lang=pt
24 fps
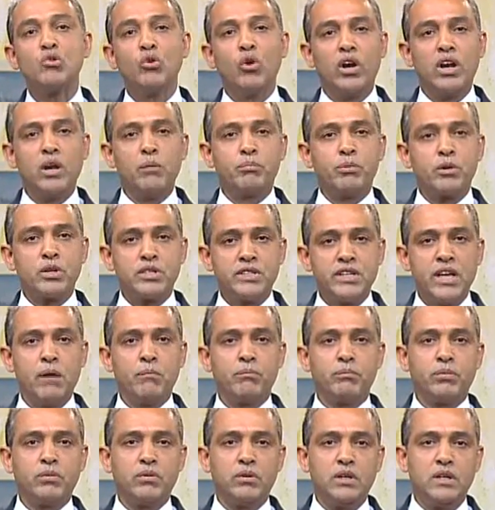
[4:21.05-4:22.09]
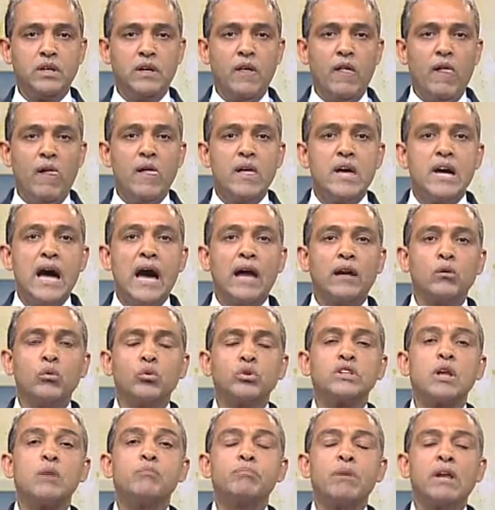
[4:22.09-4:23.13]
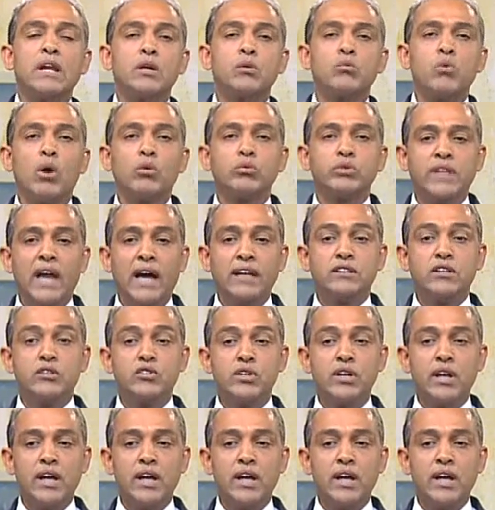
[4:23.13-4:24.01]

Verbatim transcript: Olha, por exemplo, a luta pela igualdade de